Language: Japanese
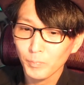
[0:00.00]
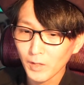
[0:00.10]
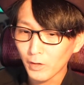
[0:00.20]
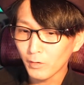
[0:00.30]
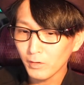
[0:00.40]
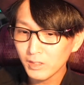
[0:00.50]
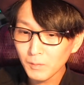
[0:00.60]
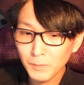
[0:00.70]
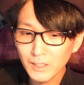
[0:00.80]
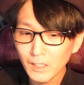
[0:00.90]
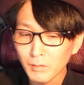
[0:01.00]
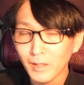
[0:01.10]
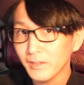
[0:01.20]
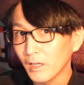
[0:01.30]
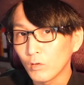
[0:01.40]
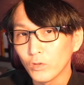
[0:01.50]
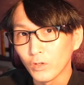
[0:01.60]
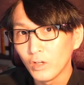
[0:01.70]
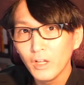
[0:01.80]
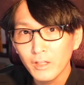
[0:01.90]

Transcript: GPT3.5 と